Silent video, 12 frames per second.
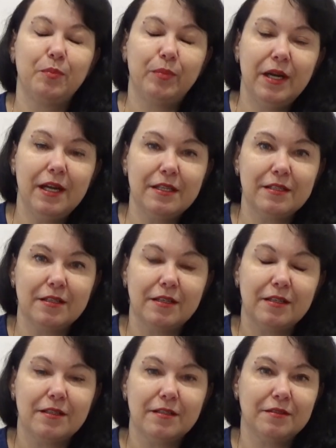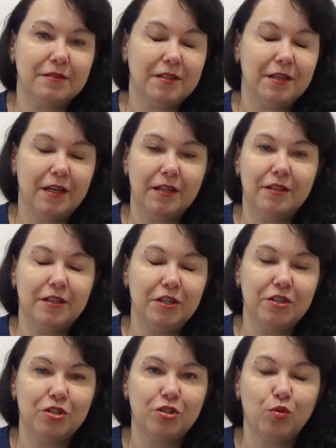пяльца э, за
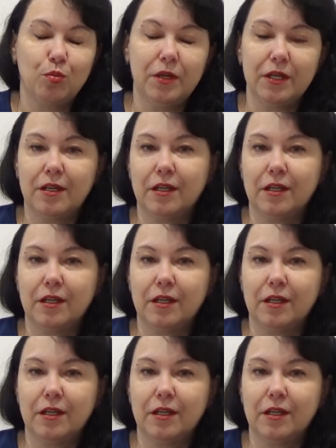30 рублей,